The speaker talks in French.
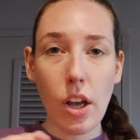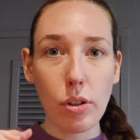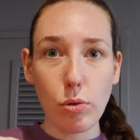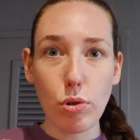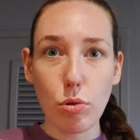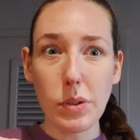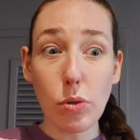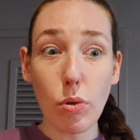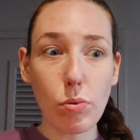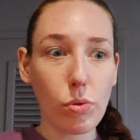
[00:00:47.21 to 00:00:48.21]
Donc je suis
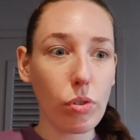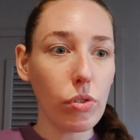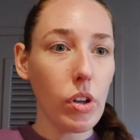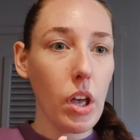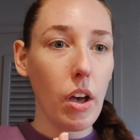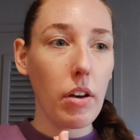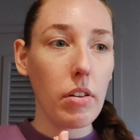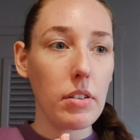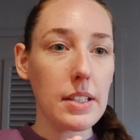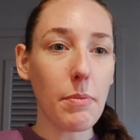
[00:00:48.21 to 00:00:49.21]
trop contente.
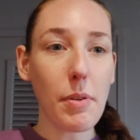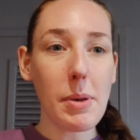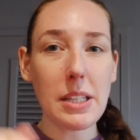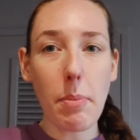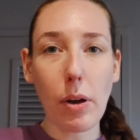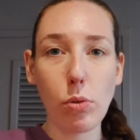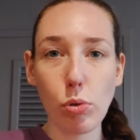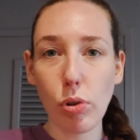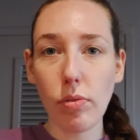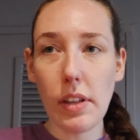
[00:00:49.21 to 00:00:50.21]
ça me fait passer par une
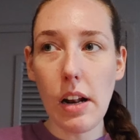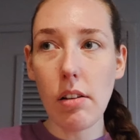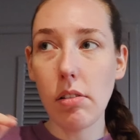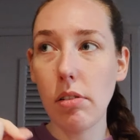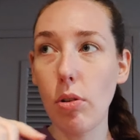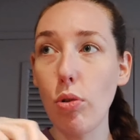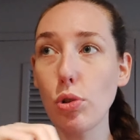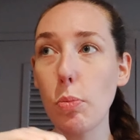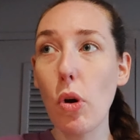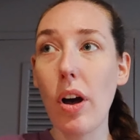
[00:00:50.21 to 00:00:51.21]
autre ville. en gros
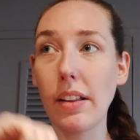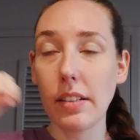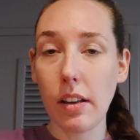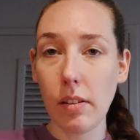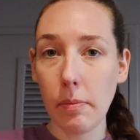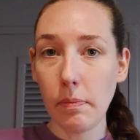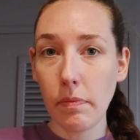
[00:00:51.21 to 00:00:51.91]
je prends un train